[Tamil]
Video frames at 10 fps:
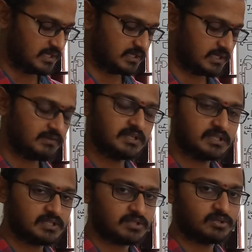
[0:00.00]
ஏற்கனவே
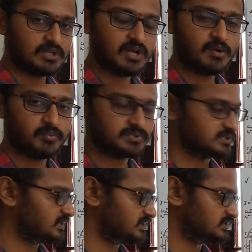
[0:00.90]
இருக்கிறதோட
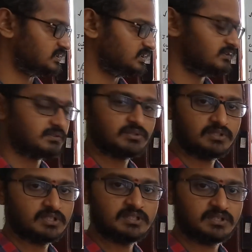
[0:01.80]
ஆப்போசிட் கண்டிஷன் தான் வரும்
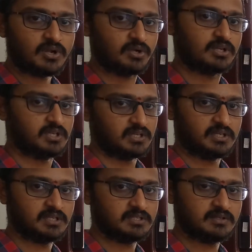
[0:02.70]
அதுதான் டாகுல்
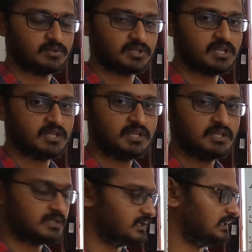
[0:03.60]
ஓகே
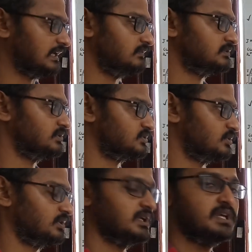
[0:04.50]
நல்லா ஞாபகத்தில்
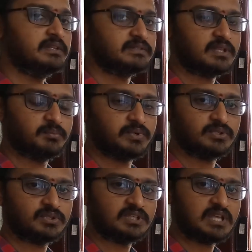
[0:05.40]
வச்சுக்கோங்க ஸோ இப்போ
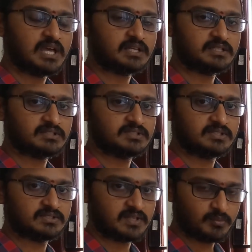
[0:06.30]
இதோட
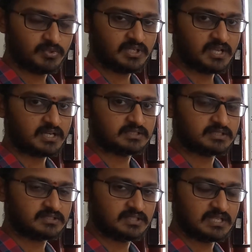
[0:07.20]
கேரக்டரிஸ்டிக்ஸ் டேபிள்
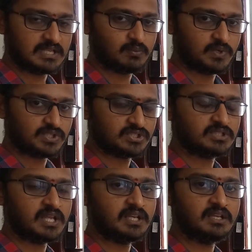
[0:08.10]
கேரக்டரிஸ்டிக்
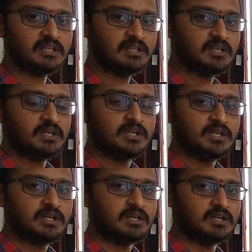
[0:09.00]
ஈக்குவேஷன் அண்ட்
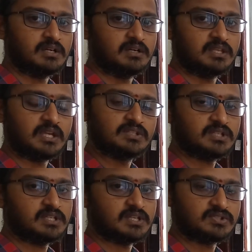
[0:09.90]

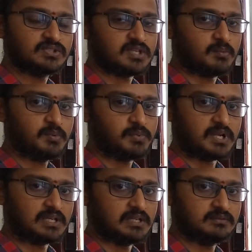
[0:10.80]
எக்ஸைட்டேஷன் டேபிள்
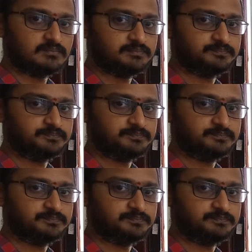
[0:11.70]
பார்க்கலாம்